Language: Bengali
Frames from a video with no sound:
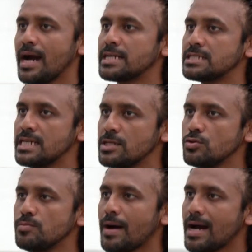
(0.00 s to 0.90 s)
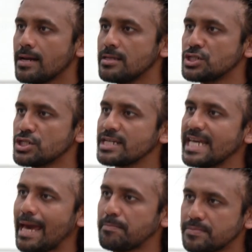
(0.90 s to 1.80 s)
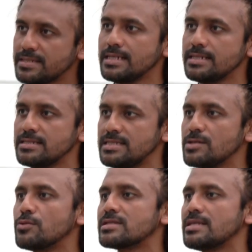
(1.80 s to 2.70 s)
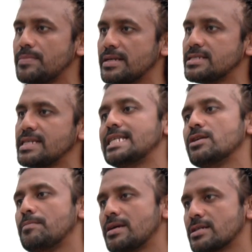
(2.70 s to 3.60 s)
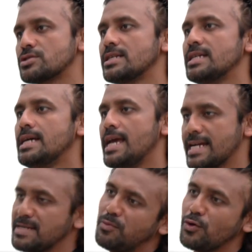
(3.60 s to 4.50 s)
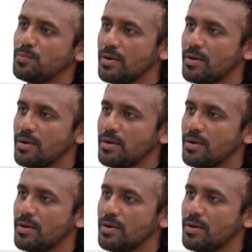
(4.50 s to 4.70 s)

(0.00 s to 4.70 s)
আর যেহেতু বাংলাদেশের ক্যাপ্টেন্সি করতে পেরেছি এটা আমার আসলে একটা বড়